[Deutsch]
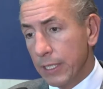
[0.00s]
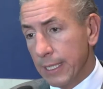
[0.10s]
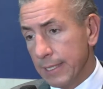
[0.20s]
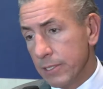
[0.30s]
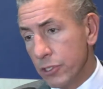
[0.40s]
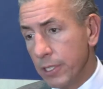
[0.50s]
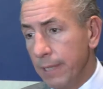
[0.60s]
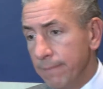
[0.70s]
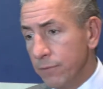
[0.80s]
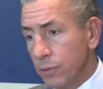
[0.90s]
Die klassischen
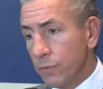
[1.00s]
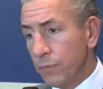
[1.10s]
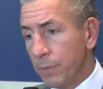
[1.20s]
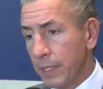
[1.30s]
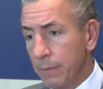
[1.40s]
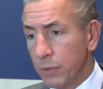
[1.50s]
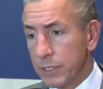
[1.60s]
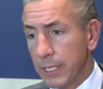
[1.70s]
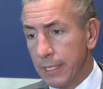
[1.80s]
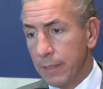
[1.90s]
Nebenwirkungen vom
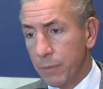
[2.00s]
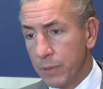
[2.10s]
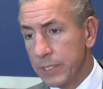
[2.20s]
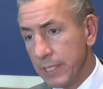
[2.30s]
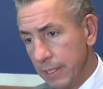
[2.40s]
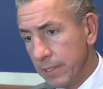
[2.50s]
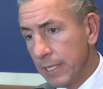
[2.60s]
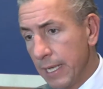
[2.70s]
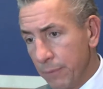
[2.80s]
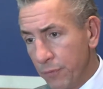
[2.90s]
Ribociclib
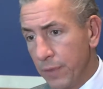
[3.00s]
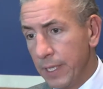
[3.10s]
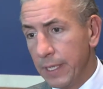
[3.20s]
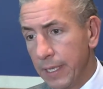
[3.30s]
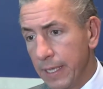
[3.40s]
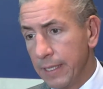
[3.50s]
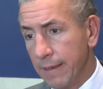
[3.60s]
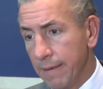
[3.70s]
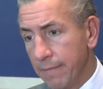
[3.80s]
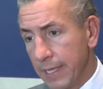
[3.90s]
sind Abfall
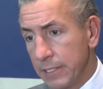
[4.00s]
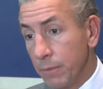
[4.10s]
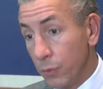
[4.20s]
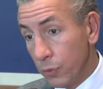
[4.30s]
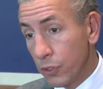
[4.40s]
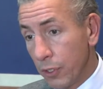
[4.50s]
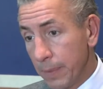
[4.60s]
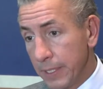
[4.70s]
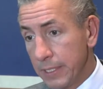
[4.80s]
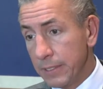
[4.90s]
der weißen
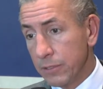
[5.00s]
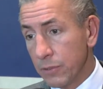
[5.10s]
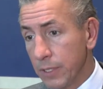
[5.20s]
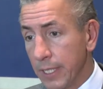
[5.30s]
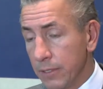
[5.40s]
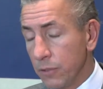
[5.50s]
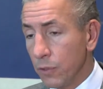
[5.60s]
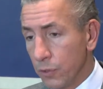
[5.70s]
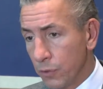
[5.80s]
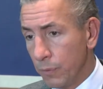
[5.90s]
Blutkörperchen, die sogenannte
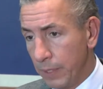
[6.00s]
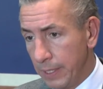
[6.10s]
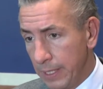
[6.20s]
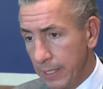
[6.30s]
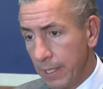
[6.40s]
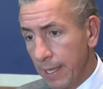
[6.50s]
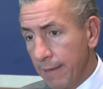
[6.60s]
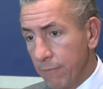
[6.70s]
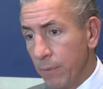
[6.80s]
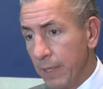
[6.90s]
Neutropenie,
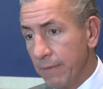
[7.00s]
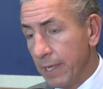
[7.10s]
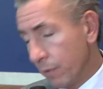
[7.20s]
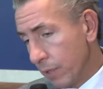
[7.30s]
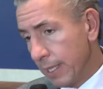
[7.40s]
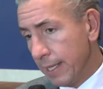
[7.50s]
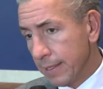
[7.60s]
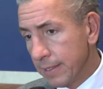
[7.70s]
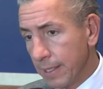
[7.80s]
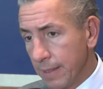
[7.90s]
wobei wir auch
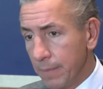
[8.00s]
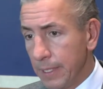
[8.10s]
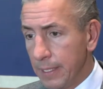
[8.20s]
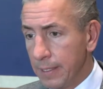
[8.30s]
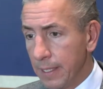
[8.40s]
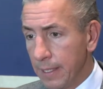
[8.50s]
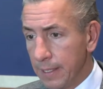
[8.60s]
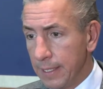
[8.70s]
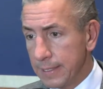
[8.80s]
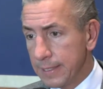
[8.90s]
gelernt haben in den
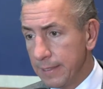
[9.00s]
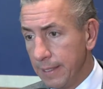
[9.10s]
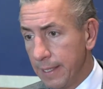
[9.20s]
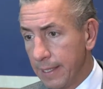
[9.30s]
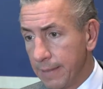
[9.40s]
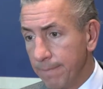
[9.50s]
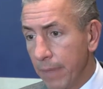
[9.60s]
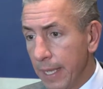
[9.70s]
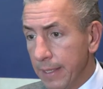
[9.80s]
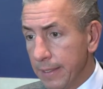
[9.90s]
äh, letzten Jahren,
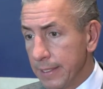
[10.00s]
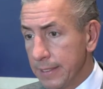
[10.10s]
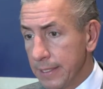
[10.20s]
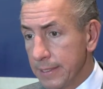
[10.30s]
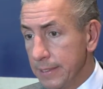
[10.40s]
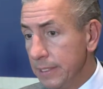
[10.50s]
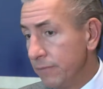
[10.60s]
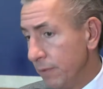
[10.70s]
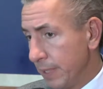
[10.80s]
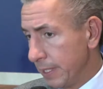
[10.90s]
dass das
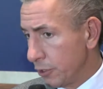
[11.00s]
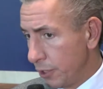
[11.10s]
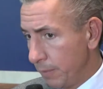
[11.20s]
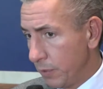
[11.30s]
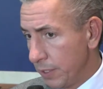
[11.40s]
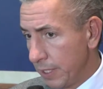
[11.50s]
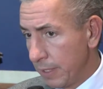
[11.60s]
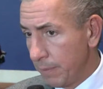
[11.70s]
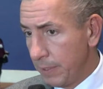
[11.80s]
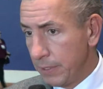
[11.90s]
nicht wie bei einer
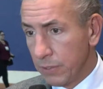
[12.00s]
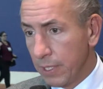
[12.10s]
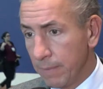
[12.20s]
Chemotherapie zu